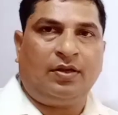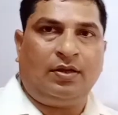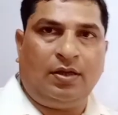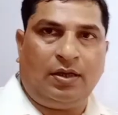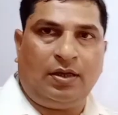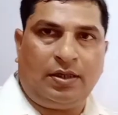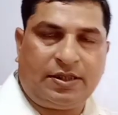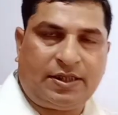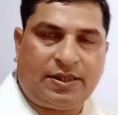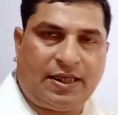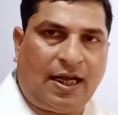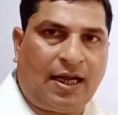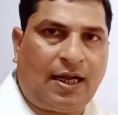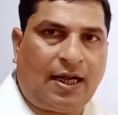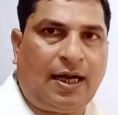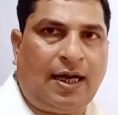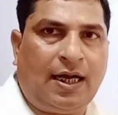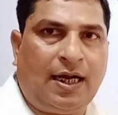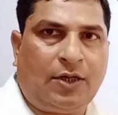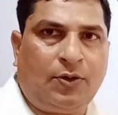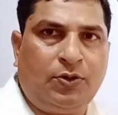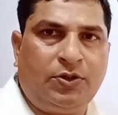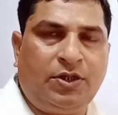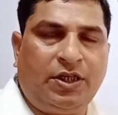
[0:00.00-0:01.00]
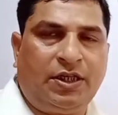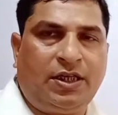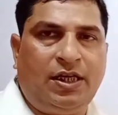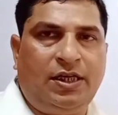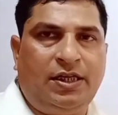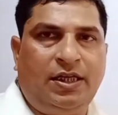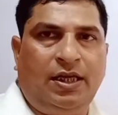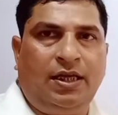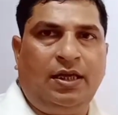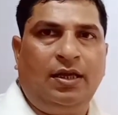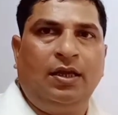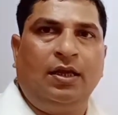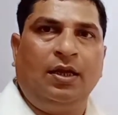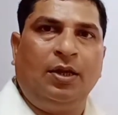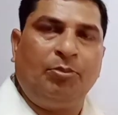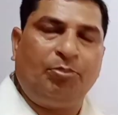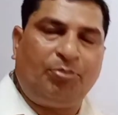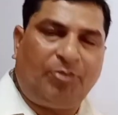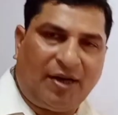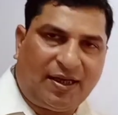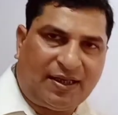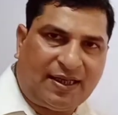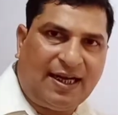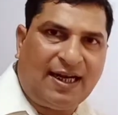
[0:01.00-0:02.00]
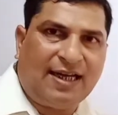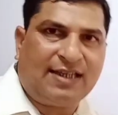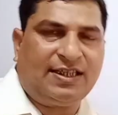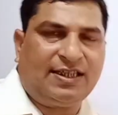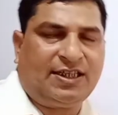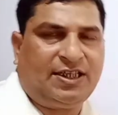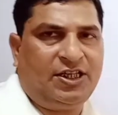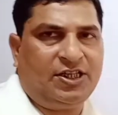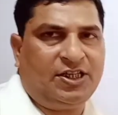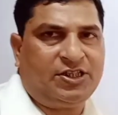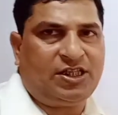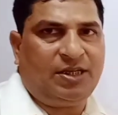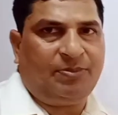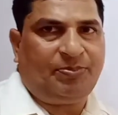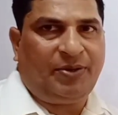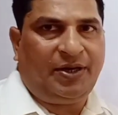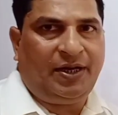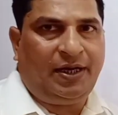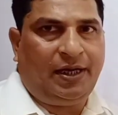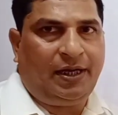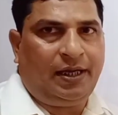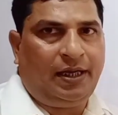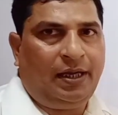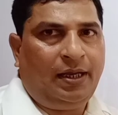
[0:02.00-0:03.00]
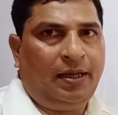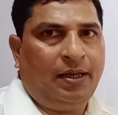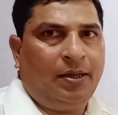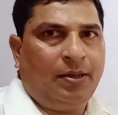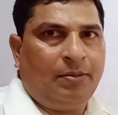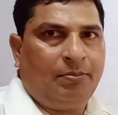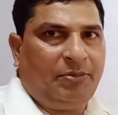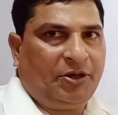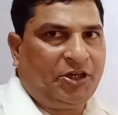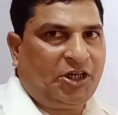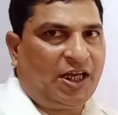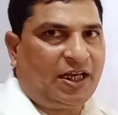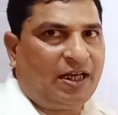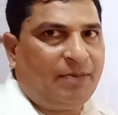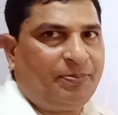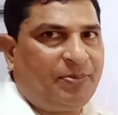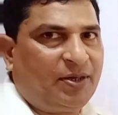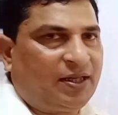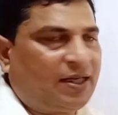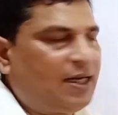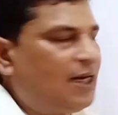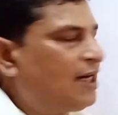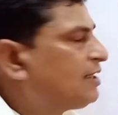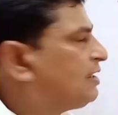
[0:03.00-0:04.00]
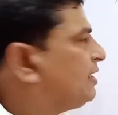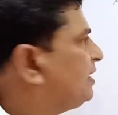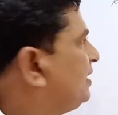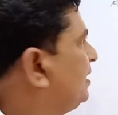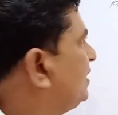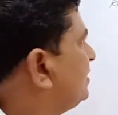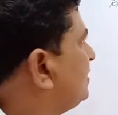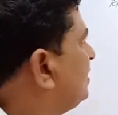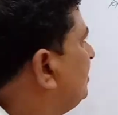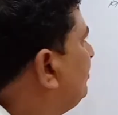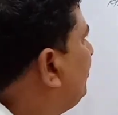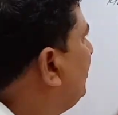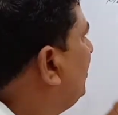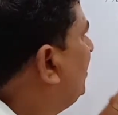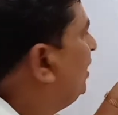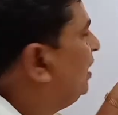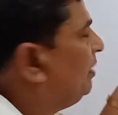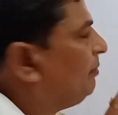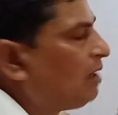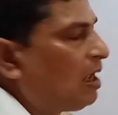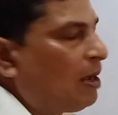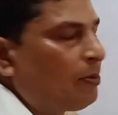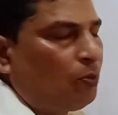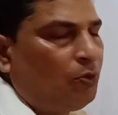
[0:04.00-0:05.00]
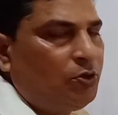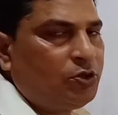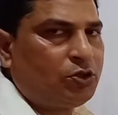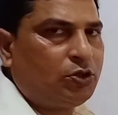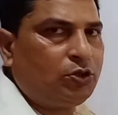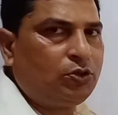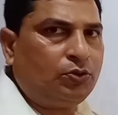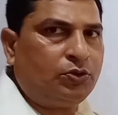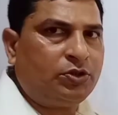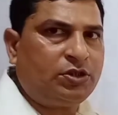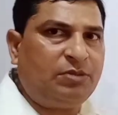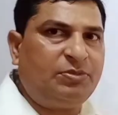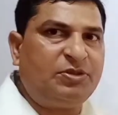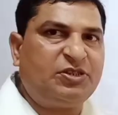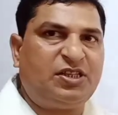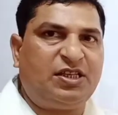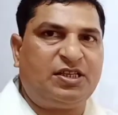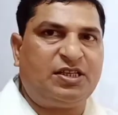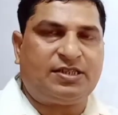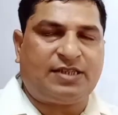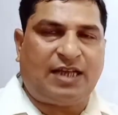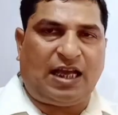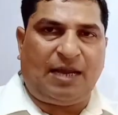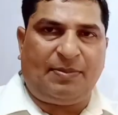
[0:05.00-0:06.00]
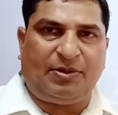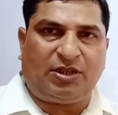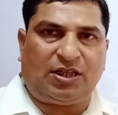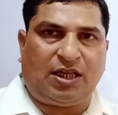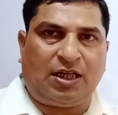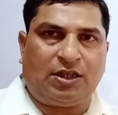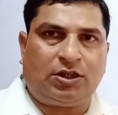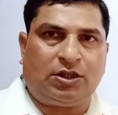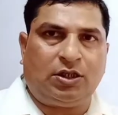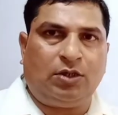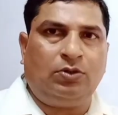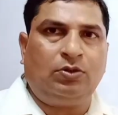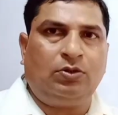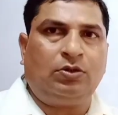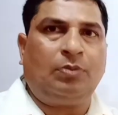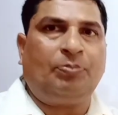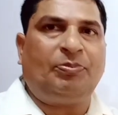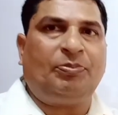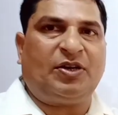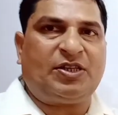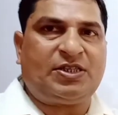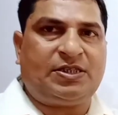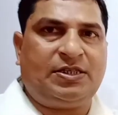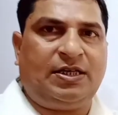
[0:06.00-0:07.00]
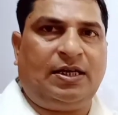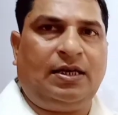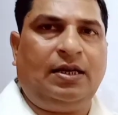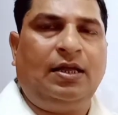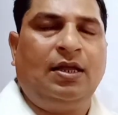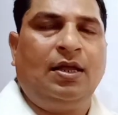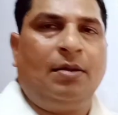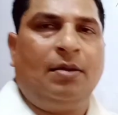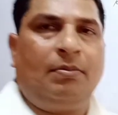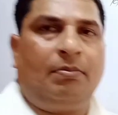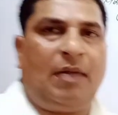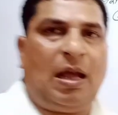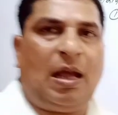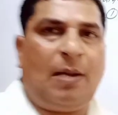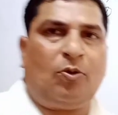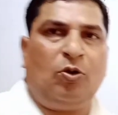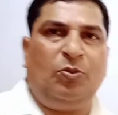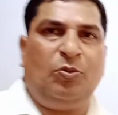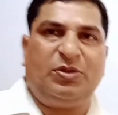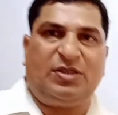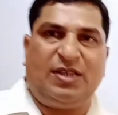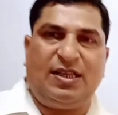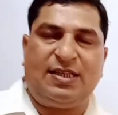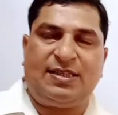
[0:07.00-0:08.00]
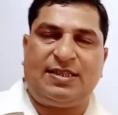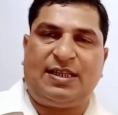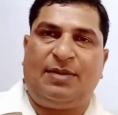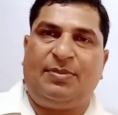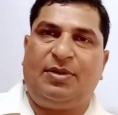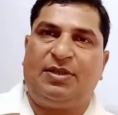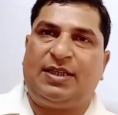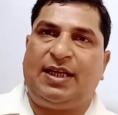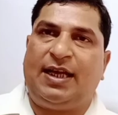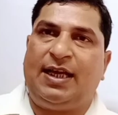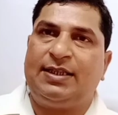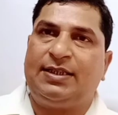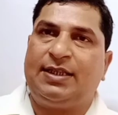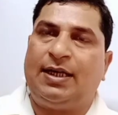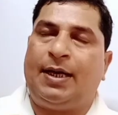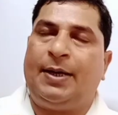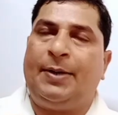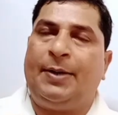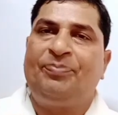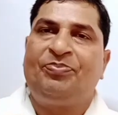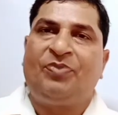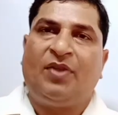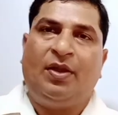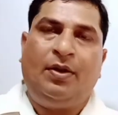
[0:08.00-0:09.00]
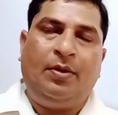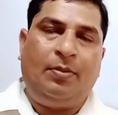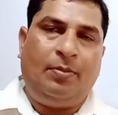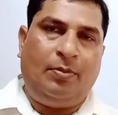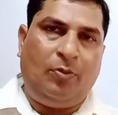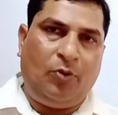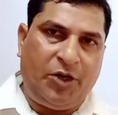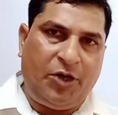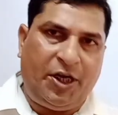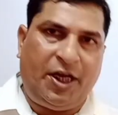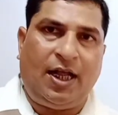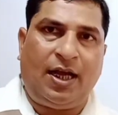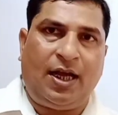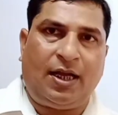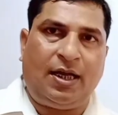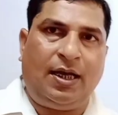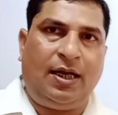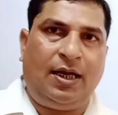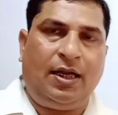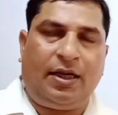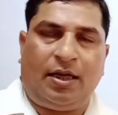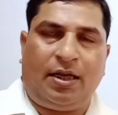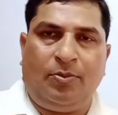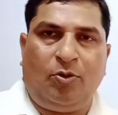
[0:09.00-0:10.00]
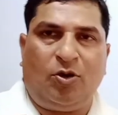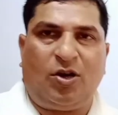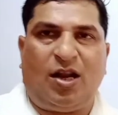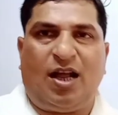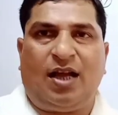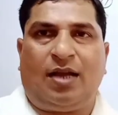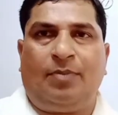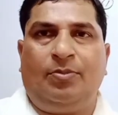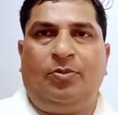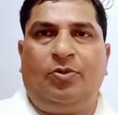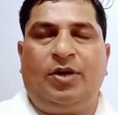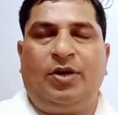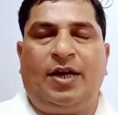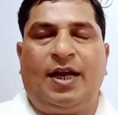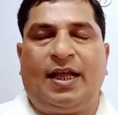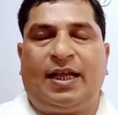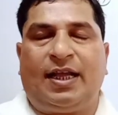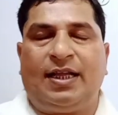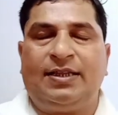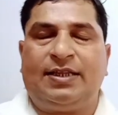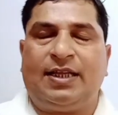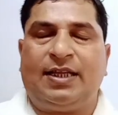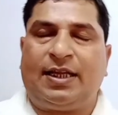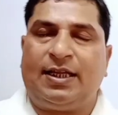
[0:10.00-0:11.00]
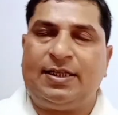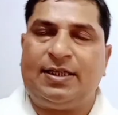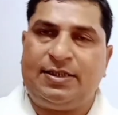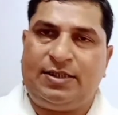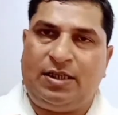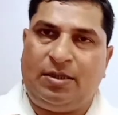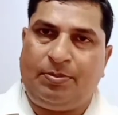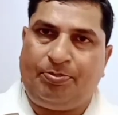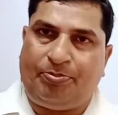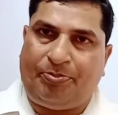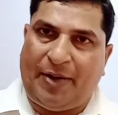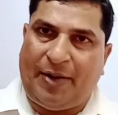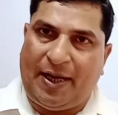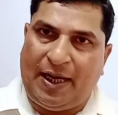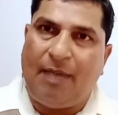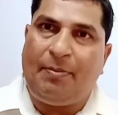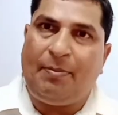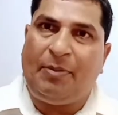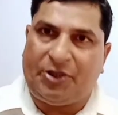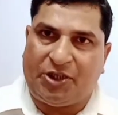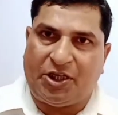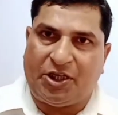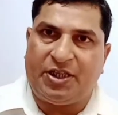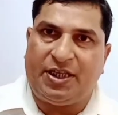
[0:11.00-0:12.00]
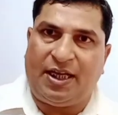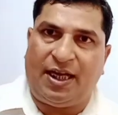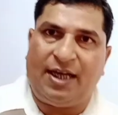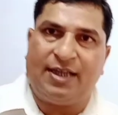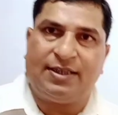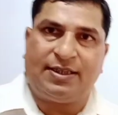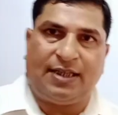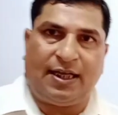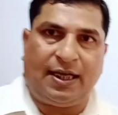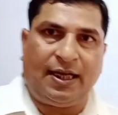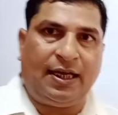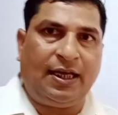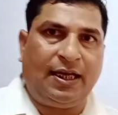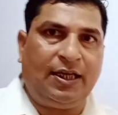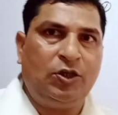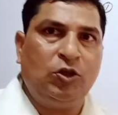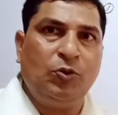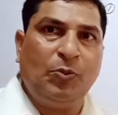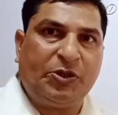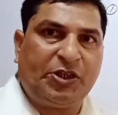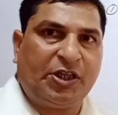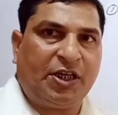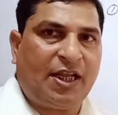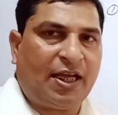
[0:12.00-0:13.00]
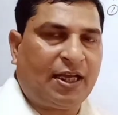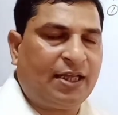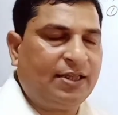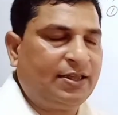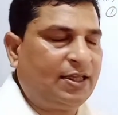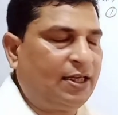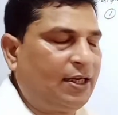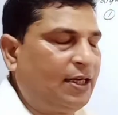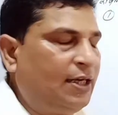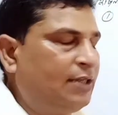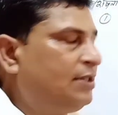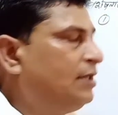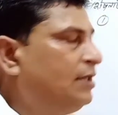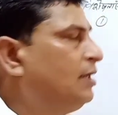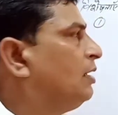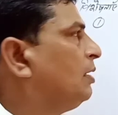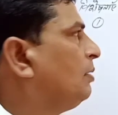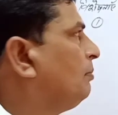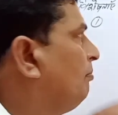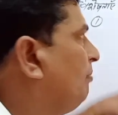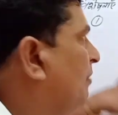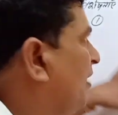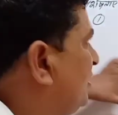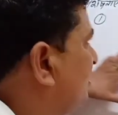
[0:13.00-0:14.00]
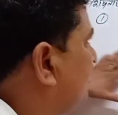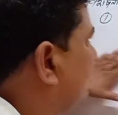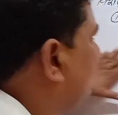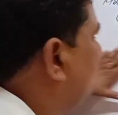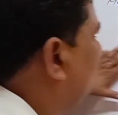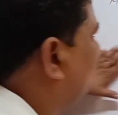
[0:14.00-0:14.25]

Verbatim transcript: इसके आकार को देख लिए प्रकार देखने से पहले विक्रिया के प्रकार देखने से पहले मैं आपको इसकी थोड़ी सी विशेषताएं बताता हूँ पर्सनल मैं आपको विशेषता बताया था मोनेरा का लेकिन मोना मोनेरा के अंतर्गत ये पहला बैक्टीरिया आता है यू बैक्टीरिया के अंतर्गत मैं इसकी